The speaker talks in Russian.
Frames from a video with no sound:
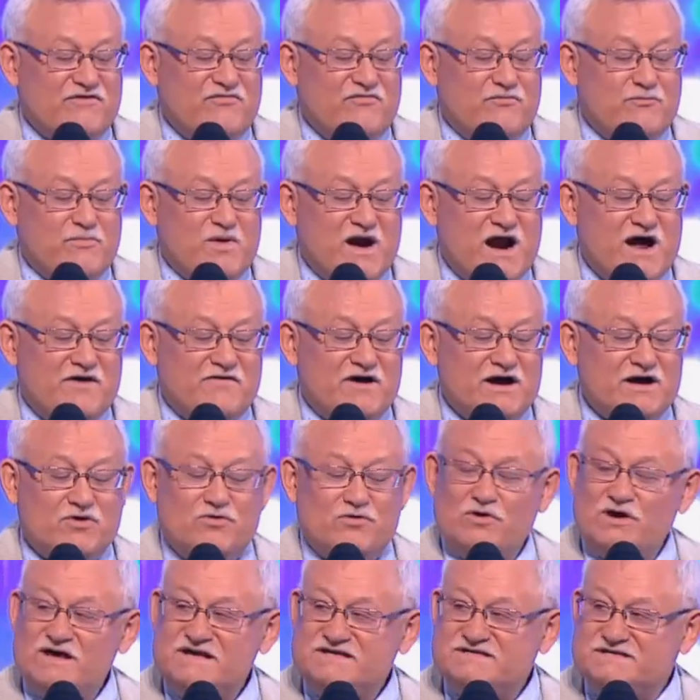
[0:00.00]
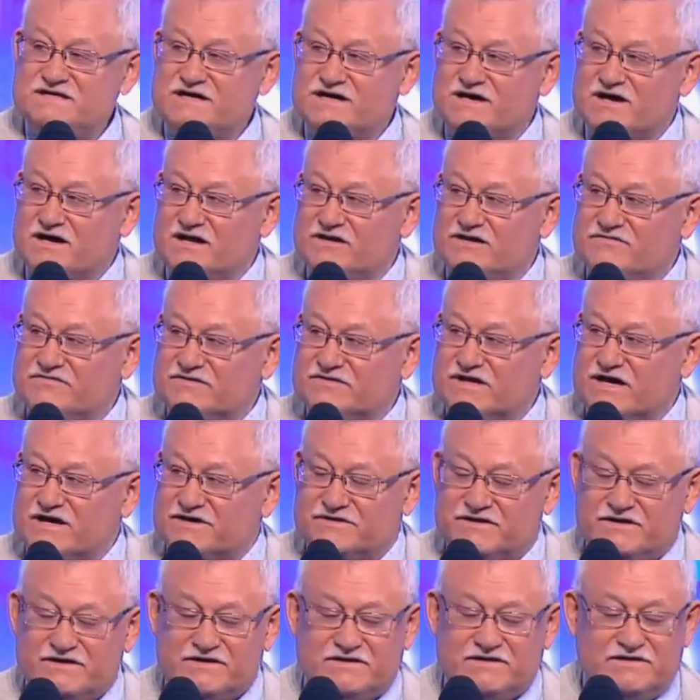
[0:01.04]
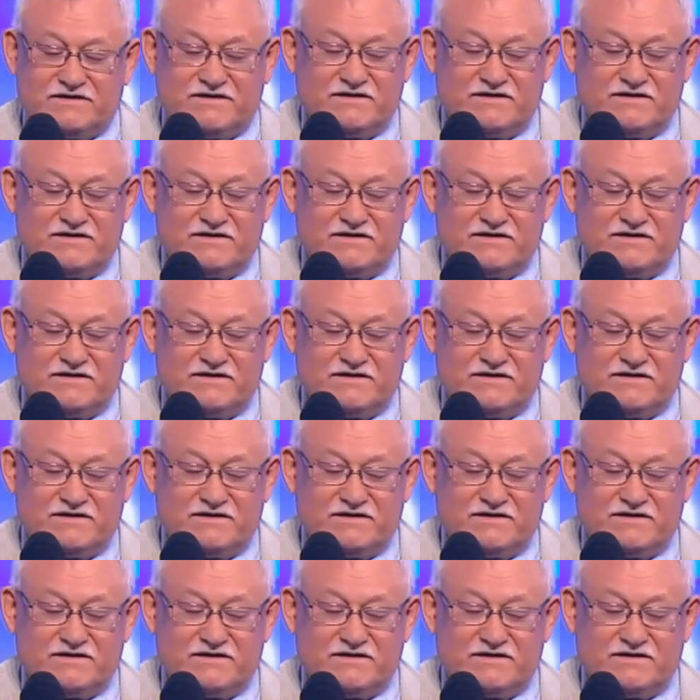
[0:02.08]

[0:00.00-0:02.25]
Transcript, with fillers: в правой кулисе играл в нарды.